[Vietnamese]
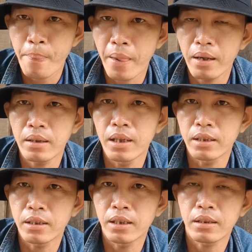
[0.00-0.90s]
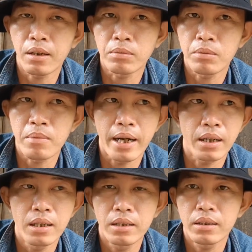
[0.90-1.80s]
nó lên trên cộng đồng
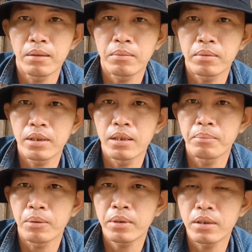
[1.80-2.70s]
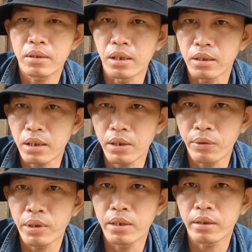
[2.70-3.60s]
mạng lên trong trên một cái chương trình kết nối
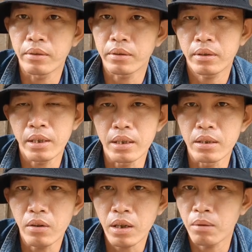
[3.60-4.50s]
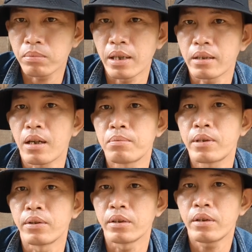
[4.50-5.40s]
yêu thương nào thì nó không thành công
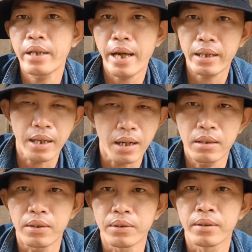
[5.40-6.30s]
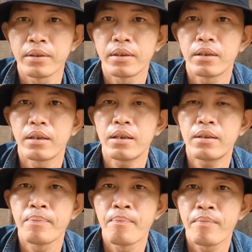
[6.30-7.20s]
rồi nó gian dở rồi
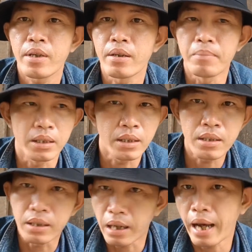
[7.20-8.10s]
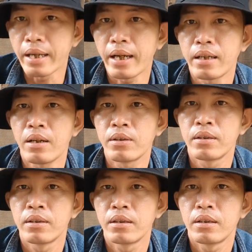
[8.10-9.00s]
đó. thì mình sẽ dừng lại ngay thôi
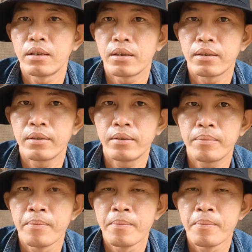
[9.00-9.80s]
đó.